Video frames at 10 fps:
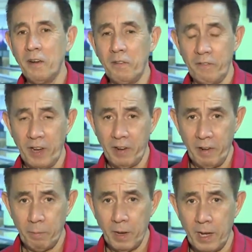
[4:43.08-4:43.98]
I'm
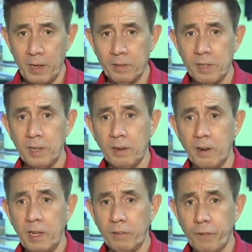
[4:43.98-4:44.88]
very blessed and
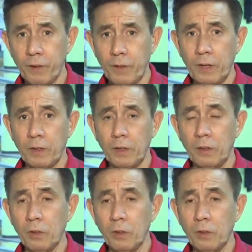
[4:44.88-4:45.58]
grateful